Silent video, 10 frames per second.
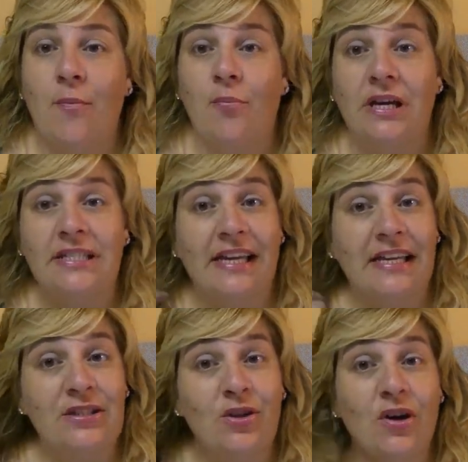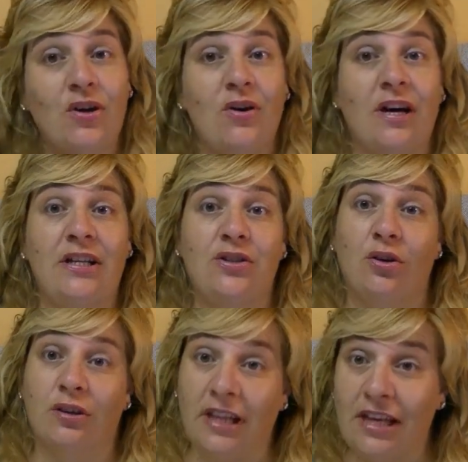Pues aquí estoy con el
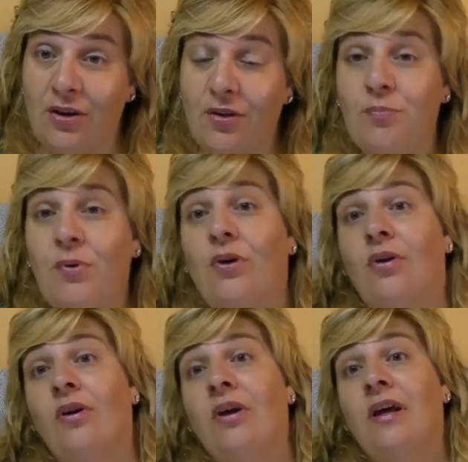sorteo por